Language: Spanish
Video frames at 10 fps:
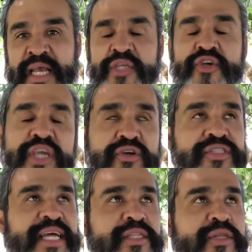Yo quiero
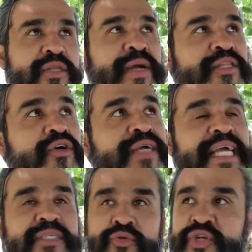contarte un cuento
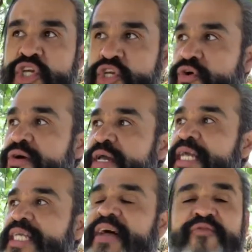que es un niño,
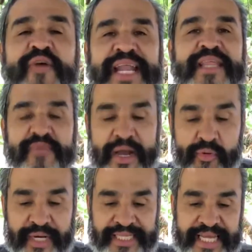está fuera de una
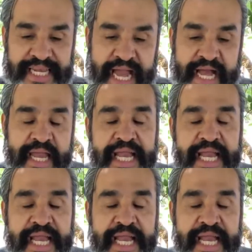juguetería.